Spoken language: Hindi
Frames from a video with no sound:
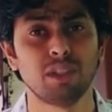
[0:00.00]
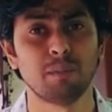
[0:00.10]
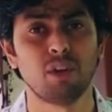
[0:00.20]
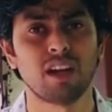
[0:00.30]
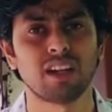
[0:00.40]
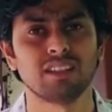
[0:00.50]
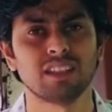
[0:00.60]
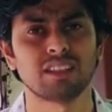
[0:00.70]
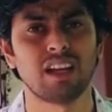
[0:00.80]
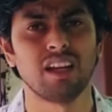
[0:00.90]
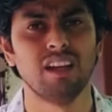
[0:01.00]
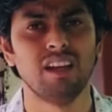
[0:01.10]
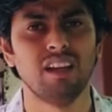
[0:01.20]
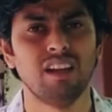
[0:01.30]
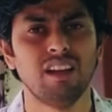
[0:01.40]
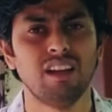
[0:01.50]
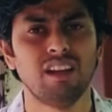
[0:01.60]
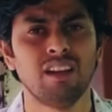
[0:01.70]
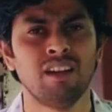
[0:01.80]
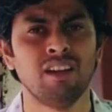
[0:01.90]
ही उसे पूरा कर सकता है
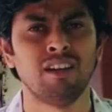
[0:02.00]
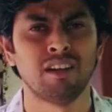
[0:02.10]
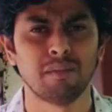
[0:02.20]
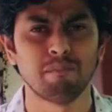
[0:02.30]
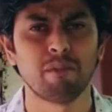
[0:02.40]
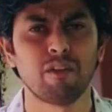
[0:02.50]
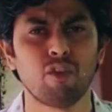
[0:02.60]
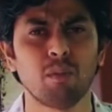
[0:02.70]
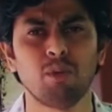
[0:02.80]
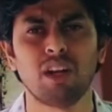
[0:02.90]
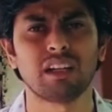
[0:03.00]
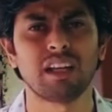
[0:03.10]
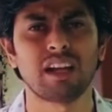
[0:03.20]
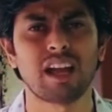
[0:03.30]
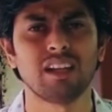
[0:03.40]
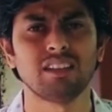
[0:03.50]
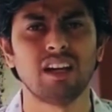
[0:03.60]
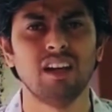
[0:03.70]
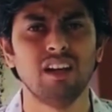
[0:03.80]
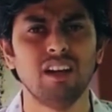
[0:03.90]
मैं वो पूरा करने आया
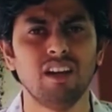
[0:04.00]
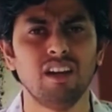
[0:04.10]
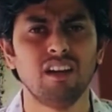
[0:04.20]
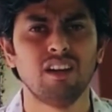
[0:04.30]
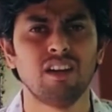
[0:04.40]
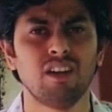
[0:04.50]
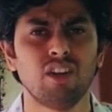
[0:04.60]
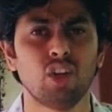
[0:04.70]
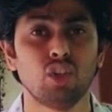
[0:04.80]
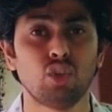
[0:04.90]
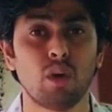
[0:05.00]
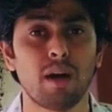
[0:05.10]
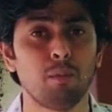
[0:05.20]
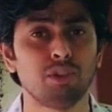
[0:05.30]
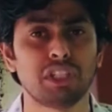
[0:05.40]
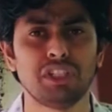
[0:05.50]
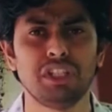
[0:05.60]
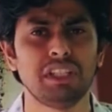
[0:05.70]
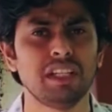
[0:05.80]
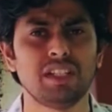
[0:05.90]
था जो आप उसके
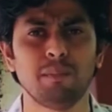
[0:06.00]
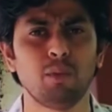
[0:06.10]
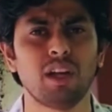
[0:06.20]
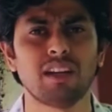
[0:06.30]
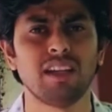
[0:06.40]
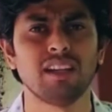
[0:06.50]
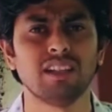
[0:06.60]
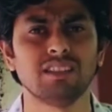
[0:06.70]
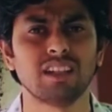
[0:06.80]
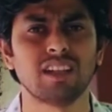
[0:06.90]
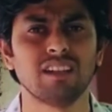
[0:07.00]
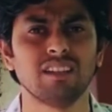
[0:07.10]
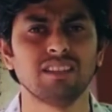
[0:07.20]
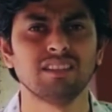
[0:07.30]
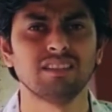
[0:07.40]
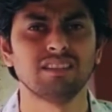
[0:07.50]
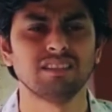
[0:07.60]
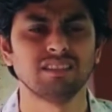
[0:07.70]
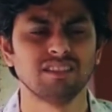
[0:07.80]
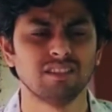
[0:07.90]
जीते जी पूरा नहीं कर सके
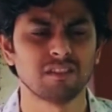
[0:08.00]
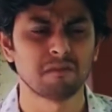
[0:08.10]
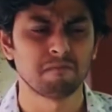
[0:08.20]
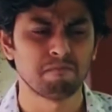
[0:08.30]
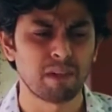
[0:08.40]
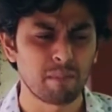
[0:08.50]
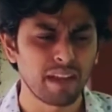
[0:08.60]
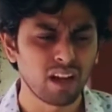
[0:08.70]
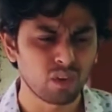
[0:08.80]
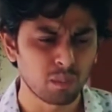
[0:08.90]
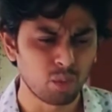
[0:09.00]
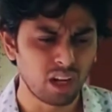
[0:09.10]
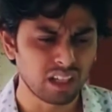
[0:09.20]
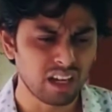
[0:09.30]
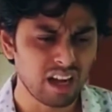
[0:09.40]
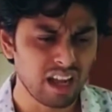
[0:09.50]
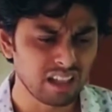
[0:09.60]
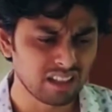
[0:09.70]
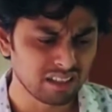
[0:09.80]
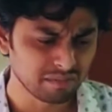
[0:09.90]
मैं मेगा को पूरा करने
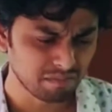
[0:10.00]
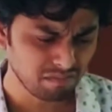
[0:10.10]
आया था